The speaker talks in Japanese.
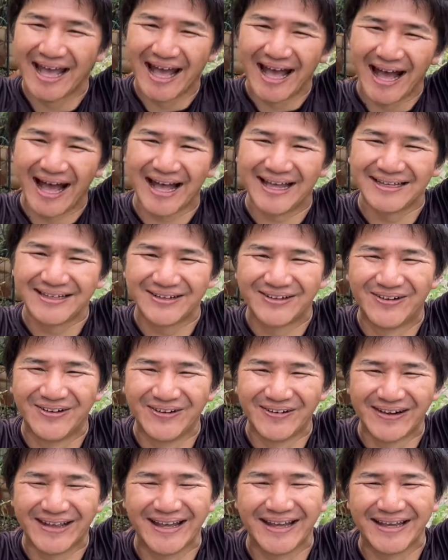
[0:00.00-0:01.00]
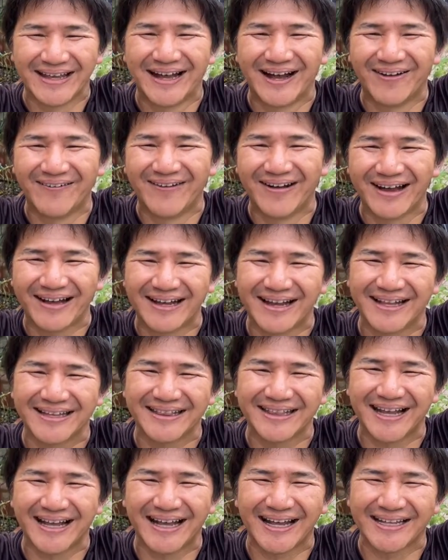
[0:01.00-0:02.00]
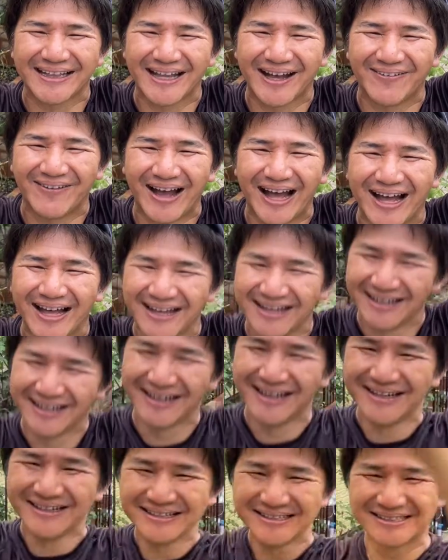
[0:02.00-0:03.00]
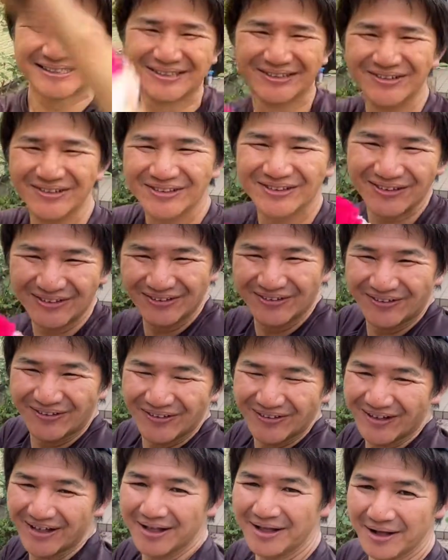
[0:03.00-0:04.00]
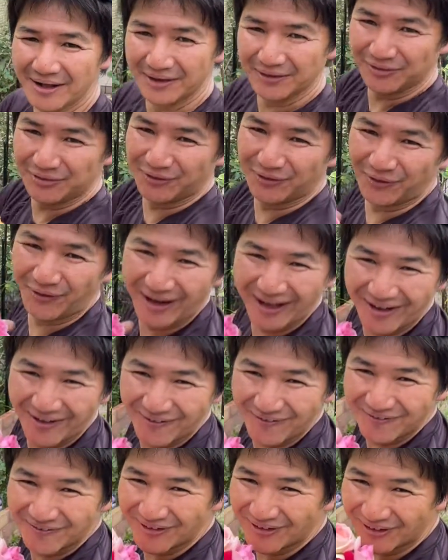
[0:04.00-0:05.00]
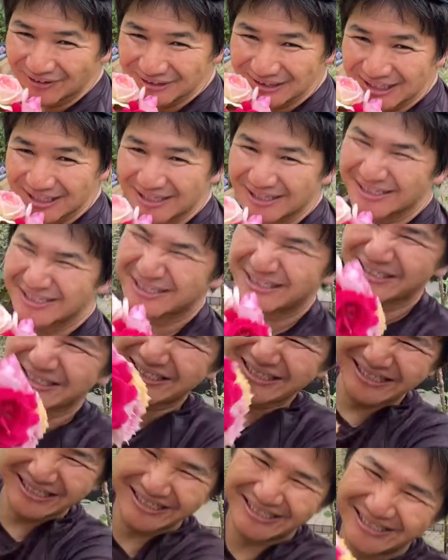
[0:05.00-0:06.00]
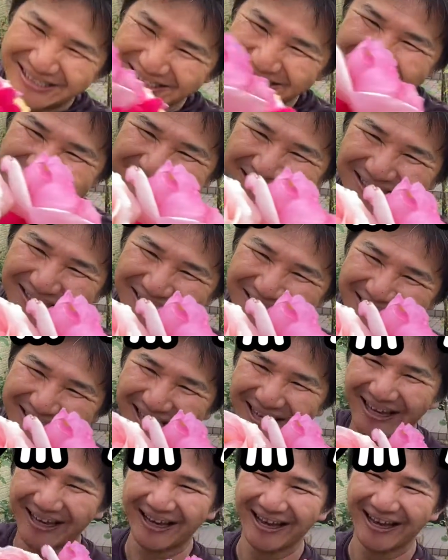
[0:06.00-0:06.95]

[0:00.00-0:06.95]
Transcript: はい、これが分かった方は、外のドラゴンボール好き。